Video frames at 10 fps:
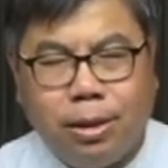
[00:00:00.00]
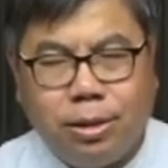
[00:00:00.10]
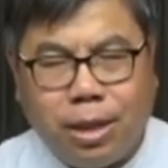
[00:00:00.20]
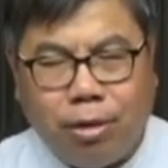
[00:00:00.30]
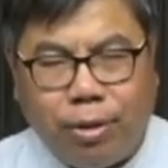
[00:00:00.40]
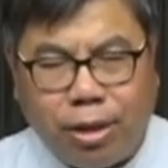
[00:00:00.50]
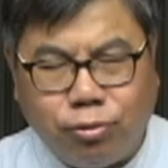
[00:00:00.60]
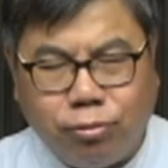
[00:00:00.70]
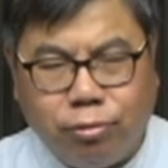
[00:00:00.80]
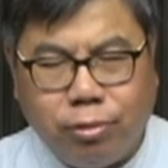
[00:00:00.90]
成为
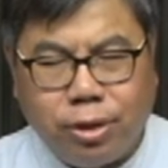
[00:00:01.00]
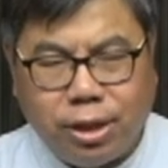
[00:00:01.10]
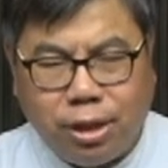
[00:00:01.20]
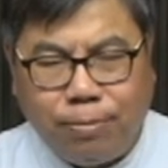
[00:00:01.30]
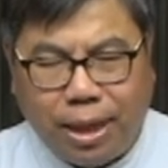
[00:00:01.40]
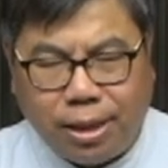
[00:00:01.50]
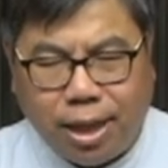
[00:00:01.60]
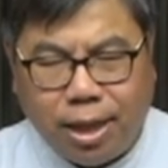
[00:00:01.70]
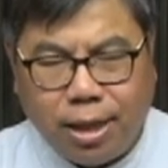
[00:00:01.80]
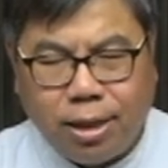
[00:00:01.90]
主极美
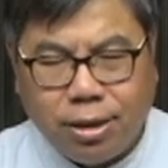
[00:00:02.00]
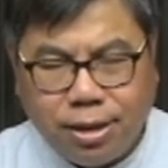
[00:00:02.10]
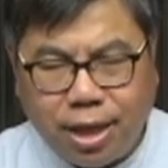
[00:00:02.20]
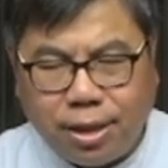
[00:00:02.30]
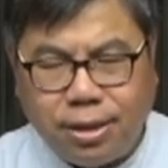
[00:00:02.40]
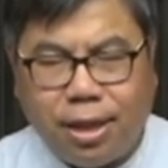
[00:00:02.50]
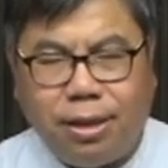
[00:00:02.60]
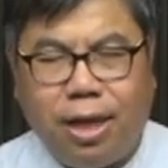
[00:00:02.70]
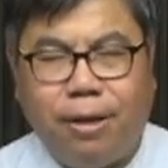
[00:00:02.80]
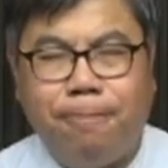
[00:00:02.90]
的见证
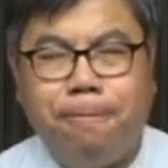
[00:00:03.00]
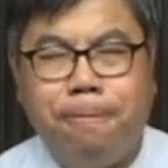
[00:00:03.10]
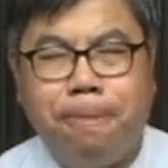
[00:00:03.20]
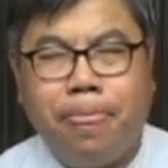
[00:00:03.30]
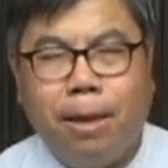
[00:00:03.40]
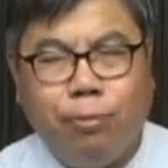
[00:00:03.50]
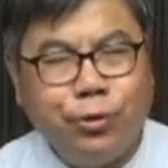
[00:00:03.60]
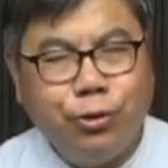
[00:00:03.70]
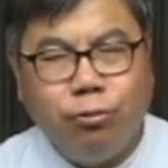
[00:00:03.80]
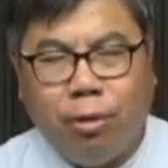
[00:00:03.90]
人，不
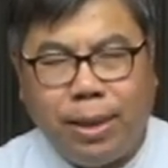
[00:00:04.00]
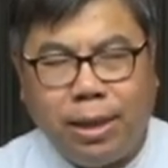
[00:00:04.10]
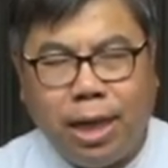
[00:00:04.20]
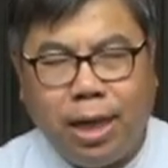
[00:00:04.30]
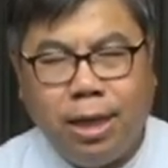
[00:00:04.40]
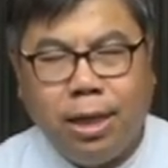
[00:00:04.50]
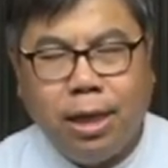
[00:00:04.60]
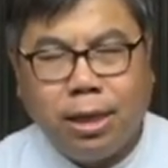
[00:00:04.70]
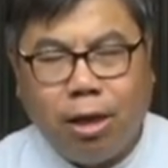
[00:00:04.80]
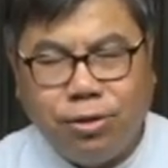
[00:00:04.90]
是我们的
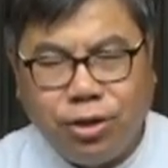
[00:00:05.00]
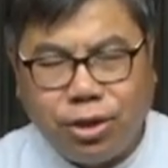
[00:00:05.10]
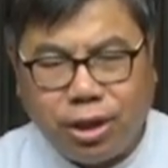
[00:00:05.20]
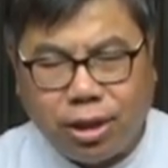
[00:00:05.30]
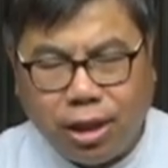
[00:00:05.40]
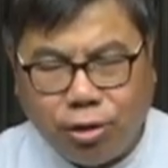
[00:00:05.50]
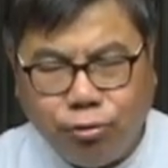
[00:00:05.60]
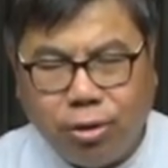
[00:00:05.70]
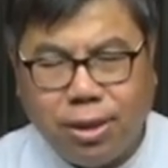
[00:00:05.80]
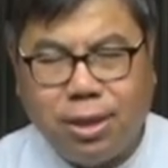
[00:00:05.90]
靠自己可以
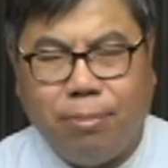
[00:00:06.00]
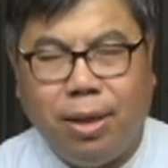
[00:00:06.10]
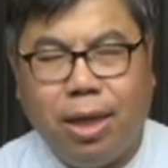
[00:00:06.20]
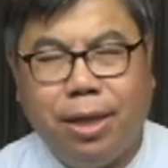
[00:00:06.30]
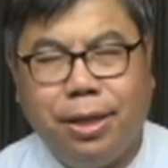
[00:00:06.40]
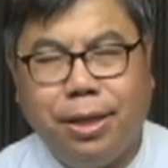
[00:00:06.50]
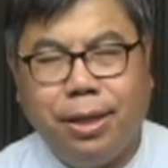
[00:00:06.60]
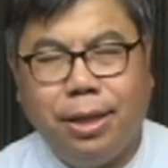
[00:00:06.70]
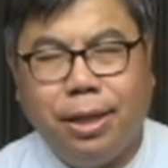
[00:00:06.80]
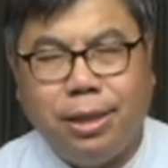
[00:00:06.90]
做了什么，
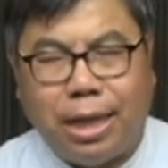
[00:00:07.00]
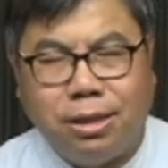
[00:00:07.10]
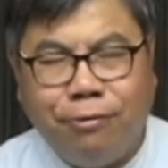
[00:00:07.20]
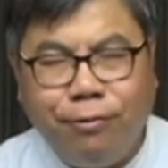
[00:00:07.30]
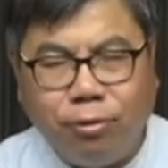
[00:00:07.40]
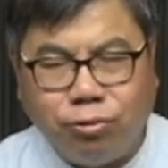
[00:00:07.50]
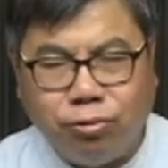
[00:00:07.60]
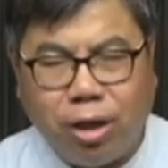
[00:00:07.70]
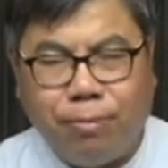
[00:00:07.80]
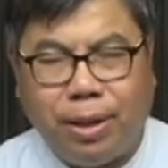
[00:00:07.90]
乃是奉
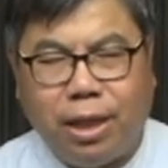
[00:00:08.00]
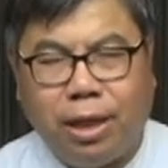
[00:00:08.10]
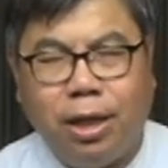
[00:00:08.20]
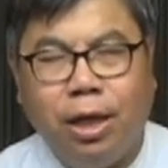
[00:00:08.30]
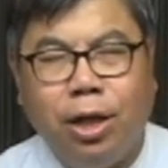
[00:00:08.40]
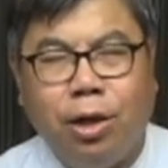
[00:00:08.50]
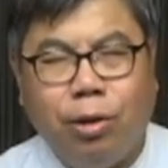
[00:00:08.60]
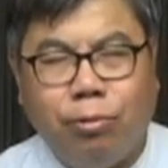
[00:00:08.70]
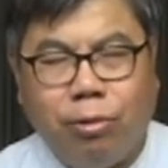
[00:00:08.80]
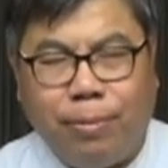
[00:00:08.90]
主的名，
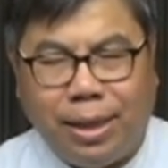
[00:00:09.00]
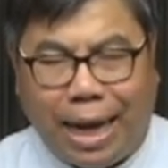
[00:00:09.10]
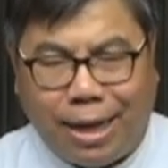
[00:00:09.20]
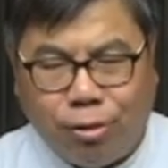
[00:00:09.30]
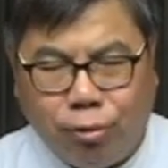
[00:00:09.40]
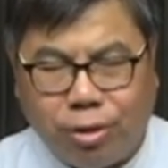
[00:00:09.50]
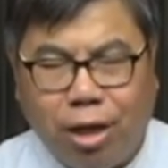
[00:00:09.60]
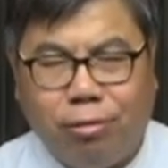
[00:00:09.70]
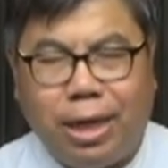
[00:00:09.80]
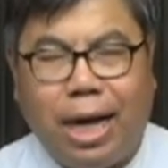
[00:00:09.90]
我们来荣
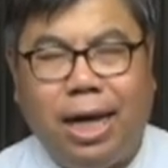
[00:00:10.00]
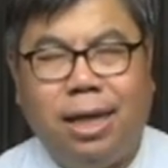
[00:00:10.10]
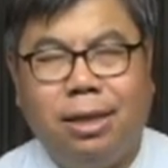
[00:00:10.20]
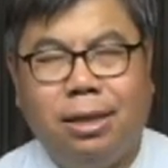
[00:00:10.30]
耀他。